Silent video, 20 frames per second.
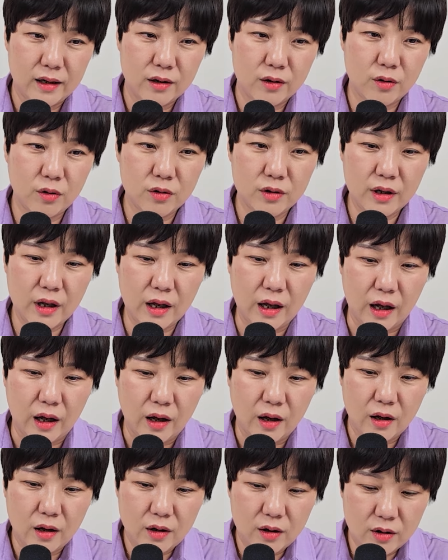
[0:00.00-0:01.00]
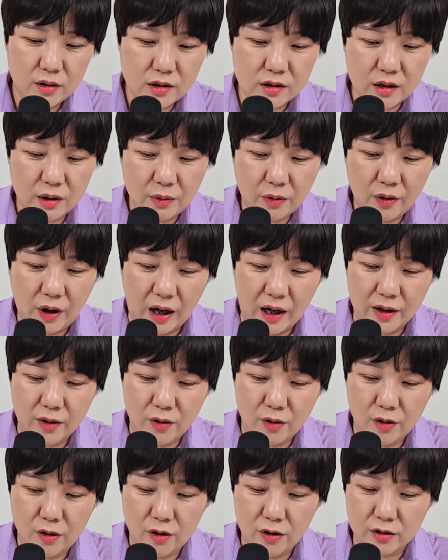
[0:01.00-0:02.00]
그런데 이게
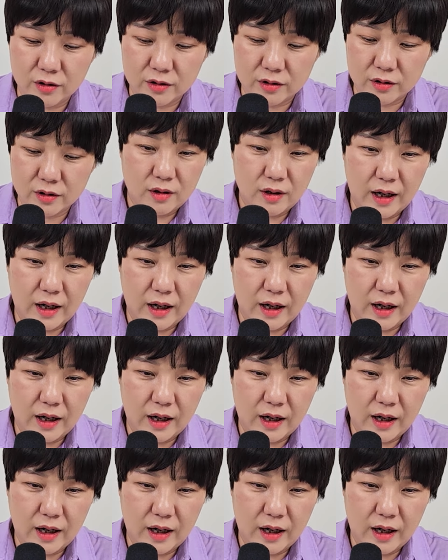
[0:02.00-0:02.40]
과연